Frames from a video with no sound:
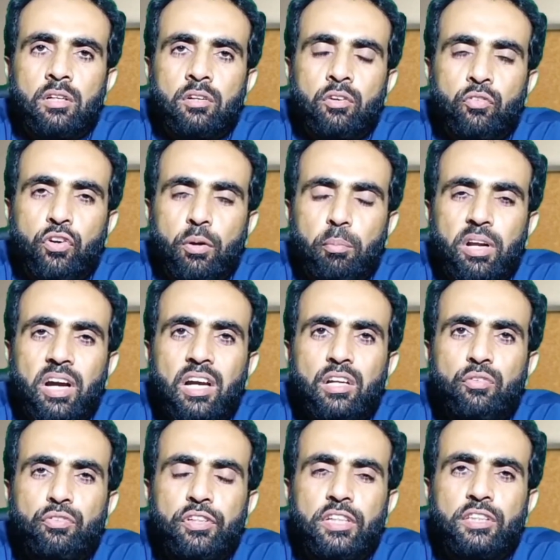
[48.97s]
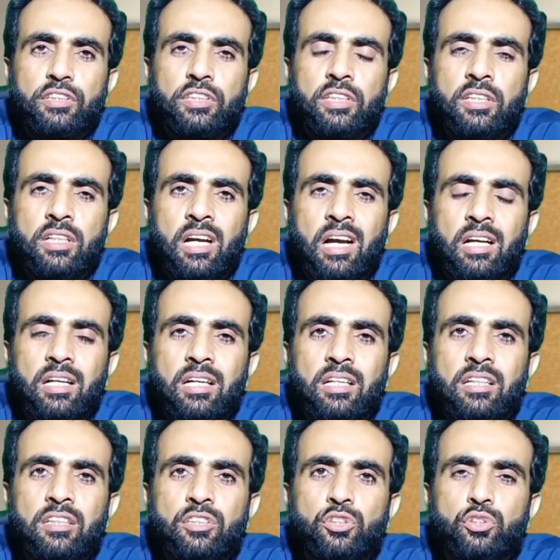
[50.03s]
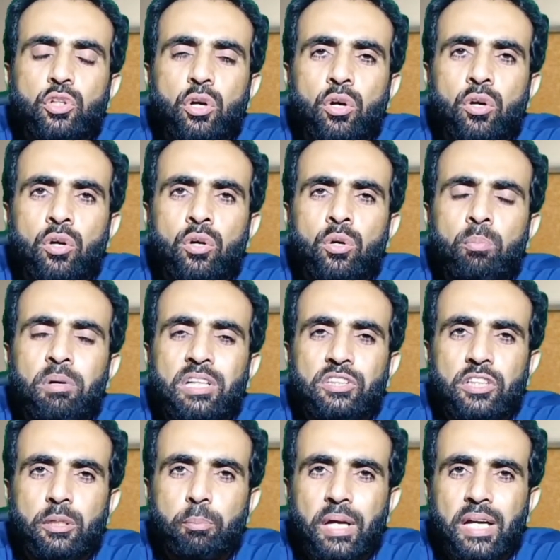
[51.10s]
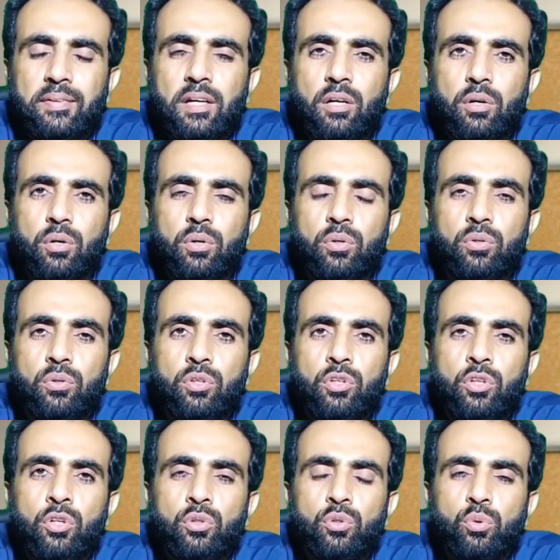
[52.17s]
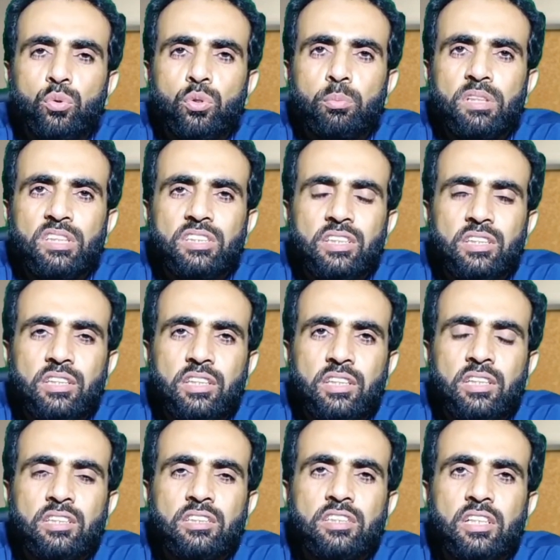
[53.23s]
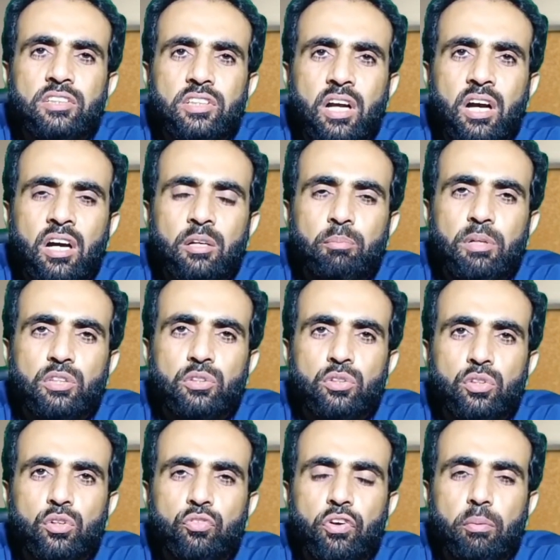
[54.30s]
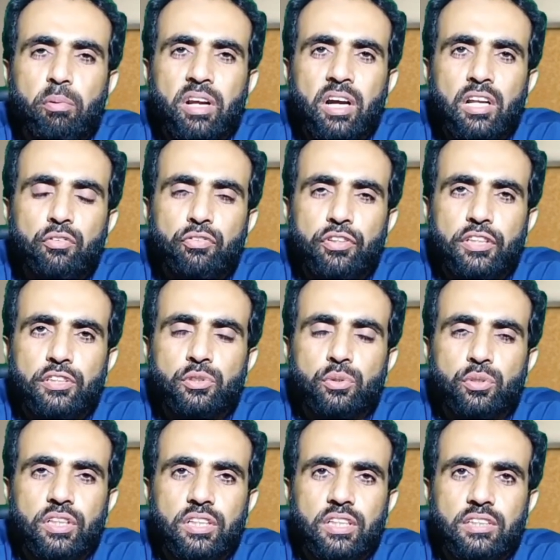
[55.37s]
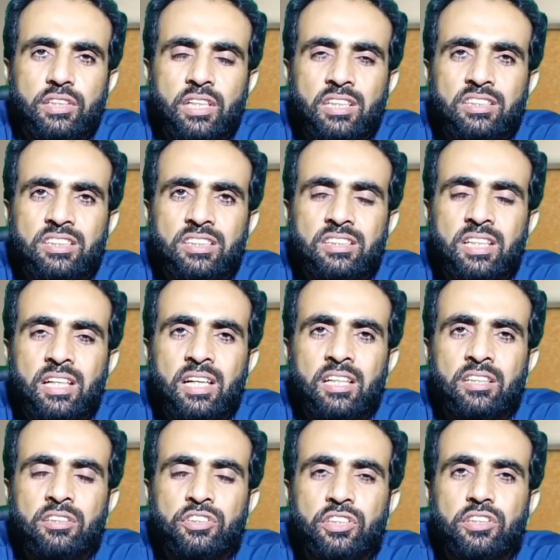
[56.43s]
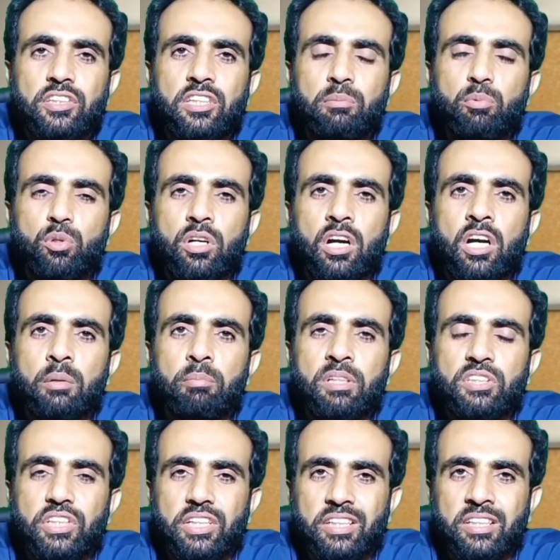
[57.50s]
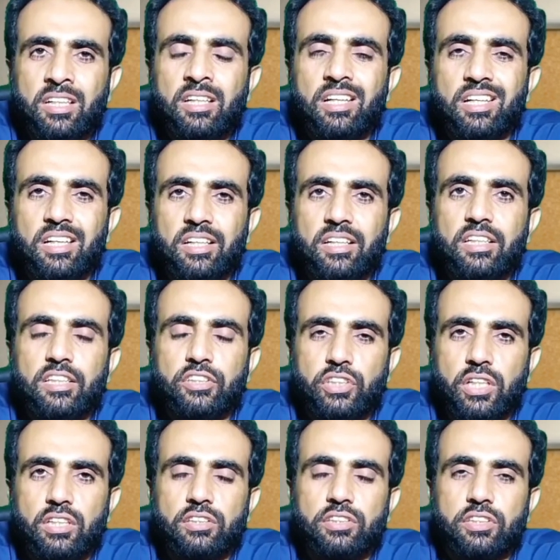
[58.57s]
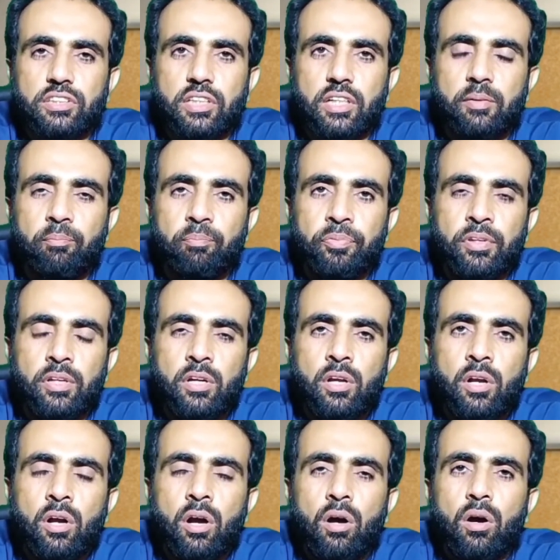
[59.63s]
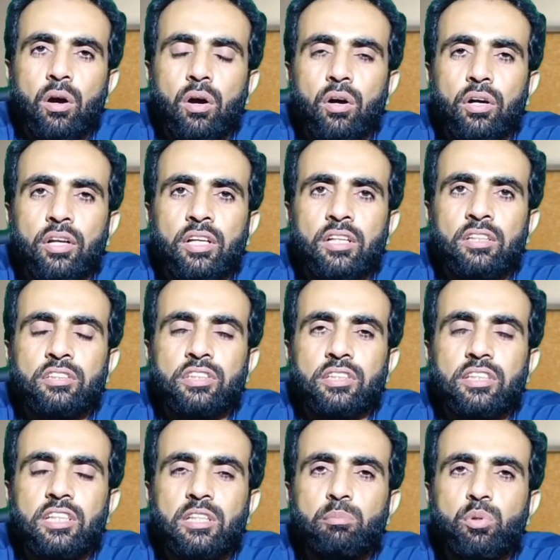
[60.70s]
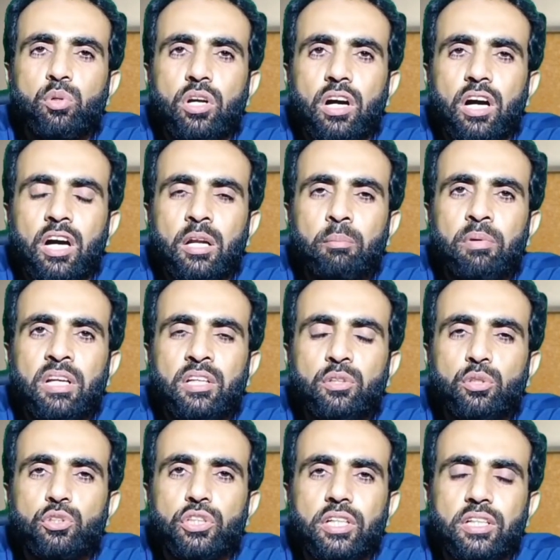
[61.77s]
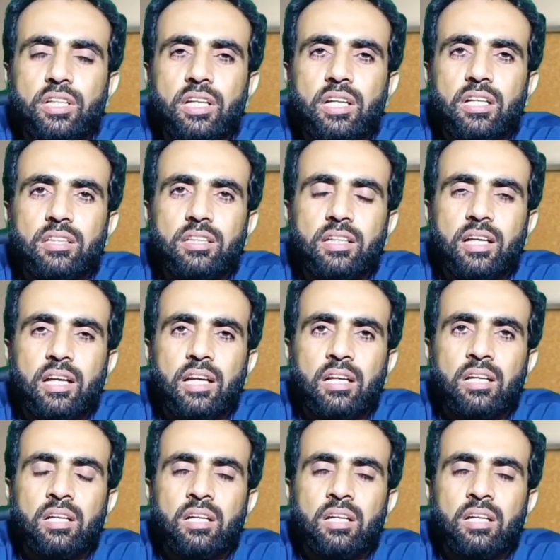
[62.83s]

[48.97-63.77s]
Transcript: फेबराइल फिट से अगर सौ बच्चे पैदा हों तो उनमें से तीन से चार बच्चों को फेबराइल फिट्स होने के चांसेस हैं शदीद बुखार में झटके लगने के चांसेस हैं और शदीद बुखार में जो झटके लगते हैं